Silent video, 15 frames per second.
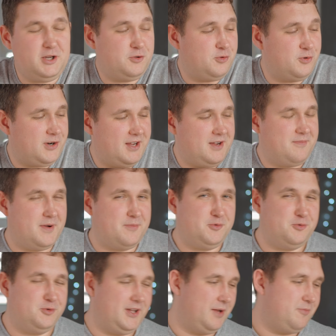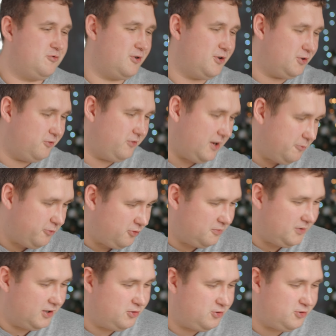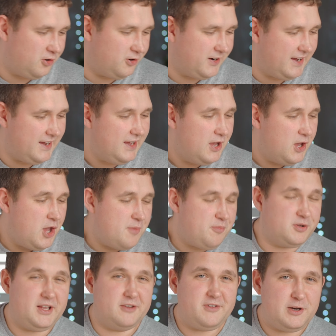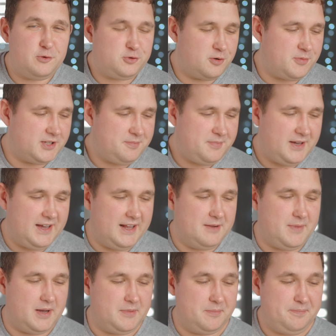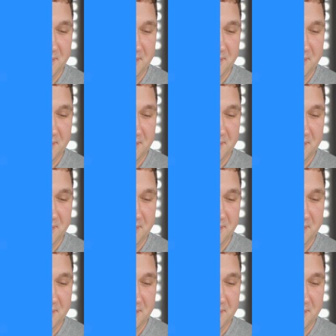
które mam tutaj. Przygotowałem sobie ściągę, bo na walutomat.pl mamy